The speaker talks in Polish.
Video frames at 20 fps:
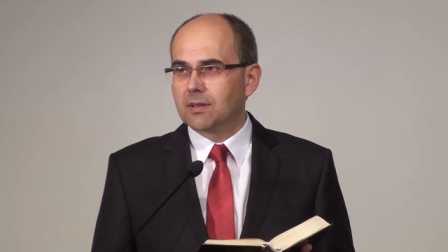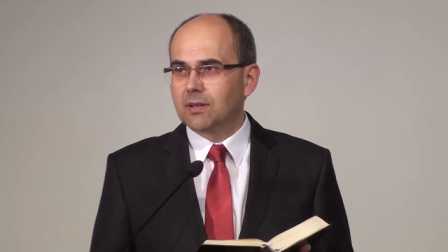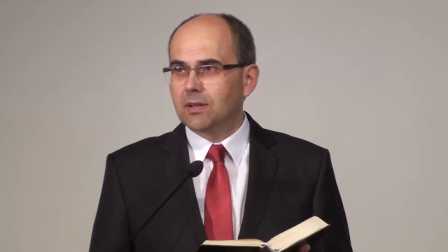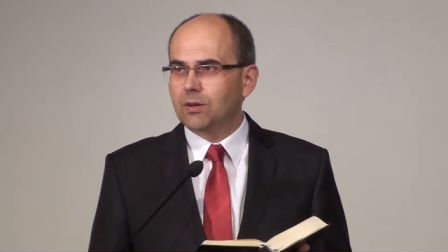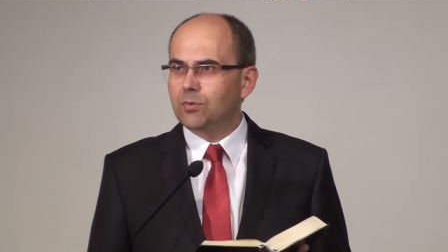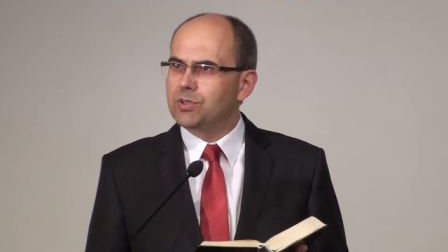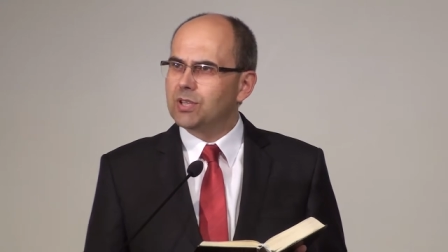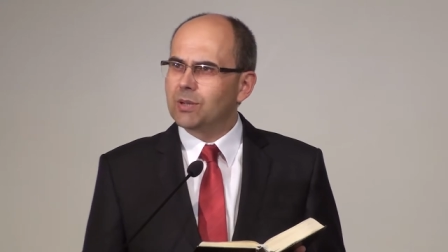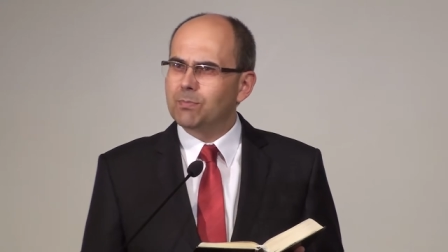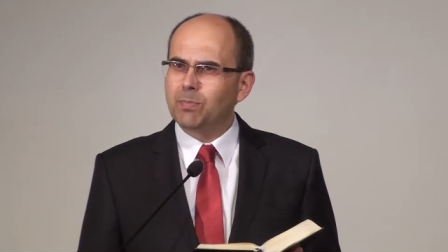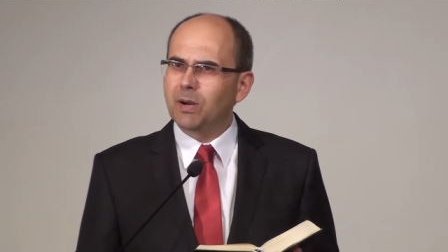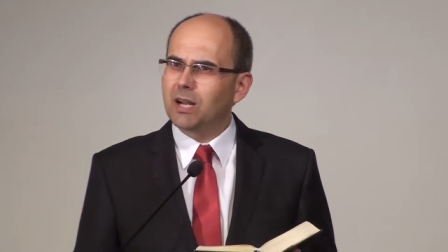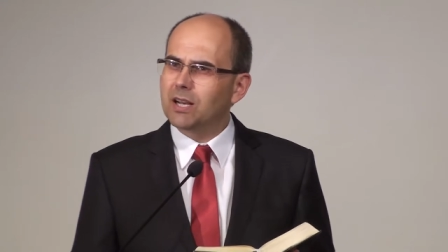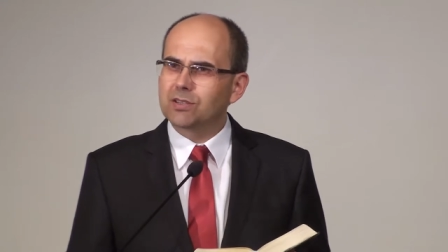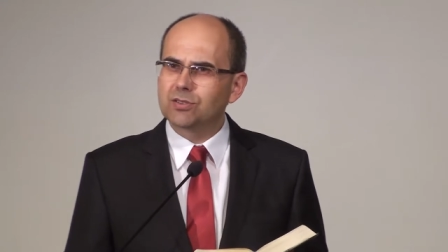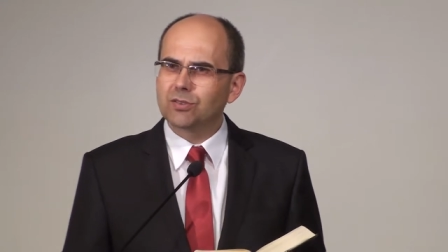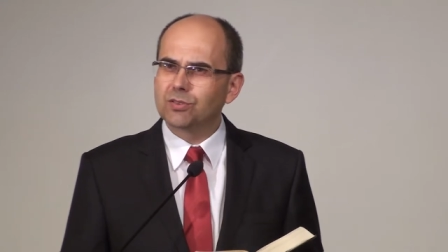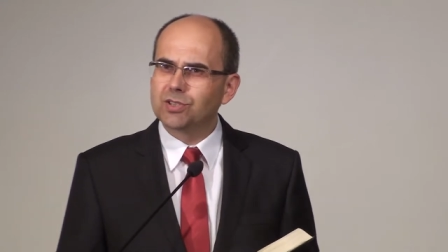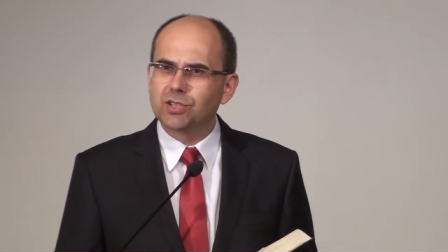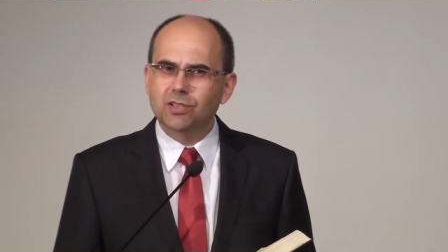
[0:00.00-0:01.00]
Ludzie
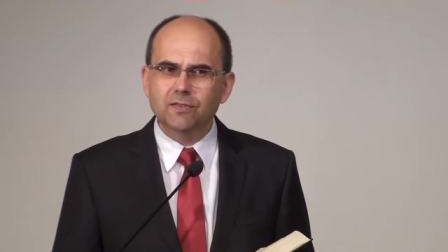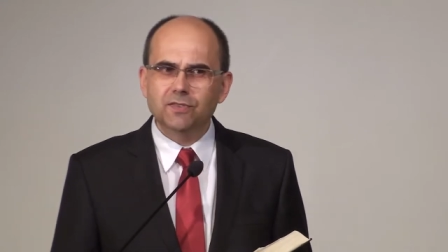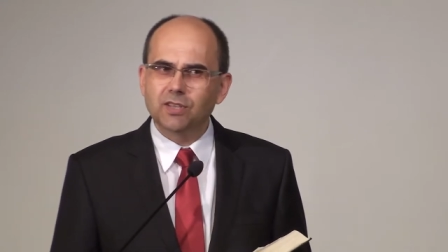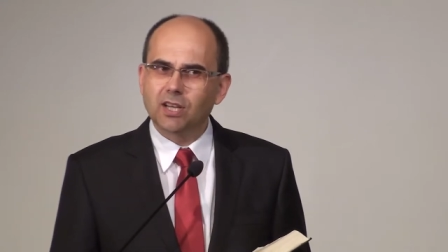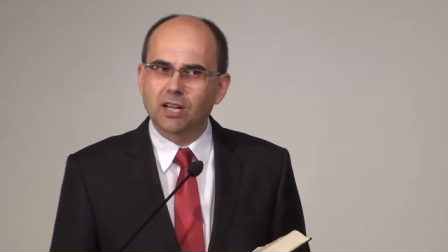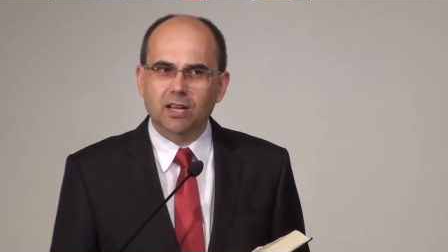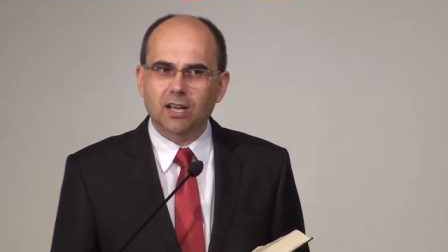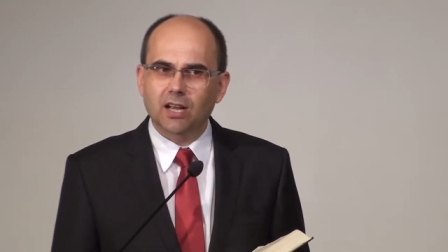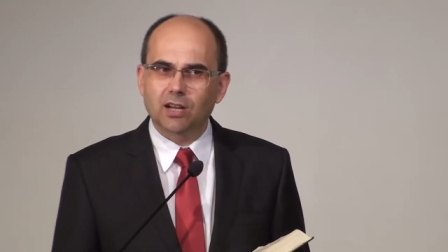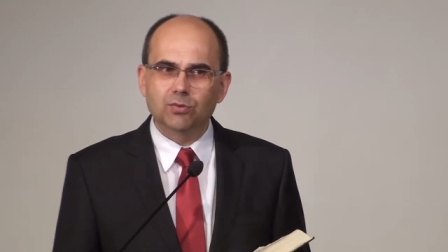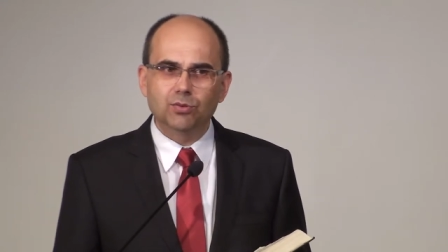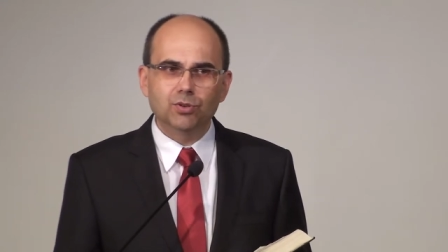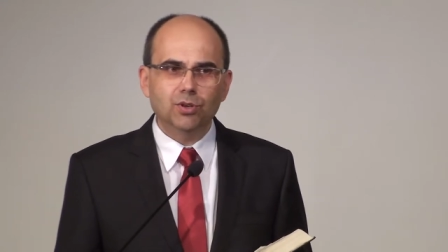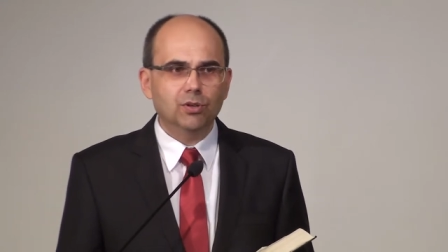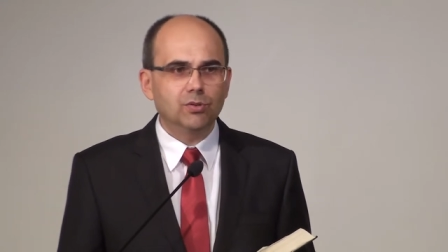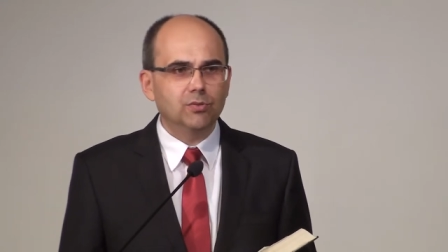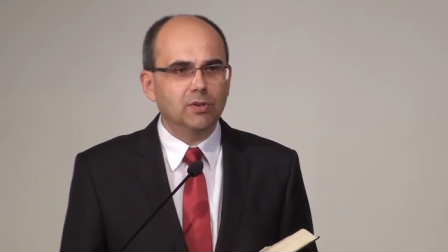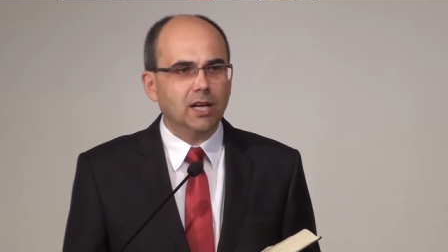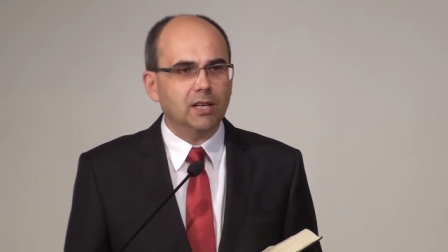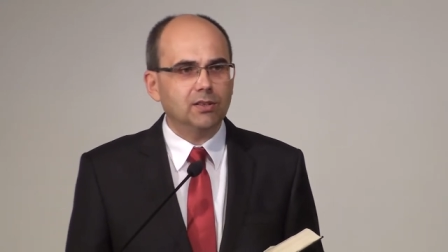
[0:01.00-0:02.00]
bardzo dziwnie
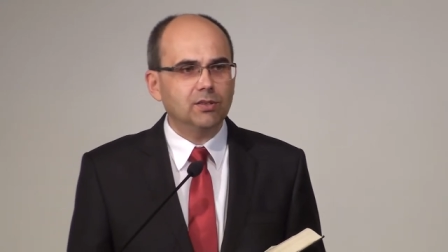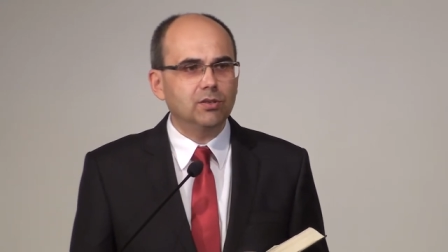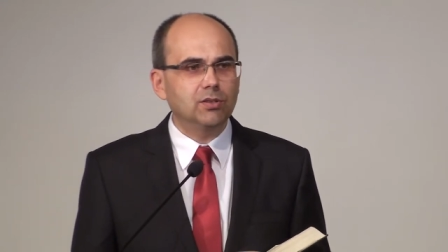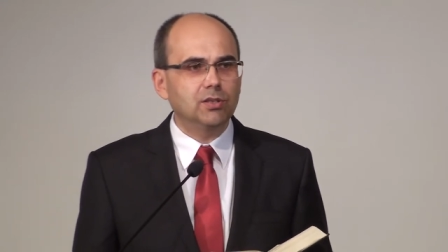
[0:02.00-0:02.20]
reagują na to,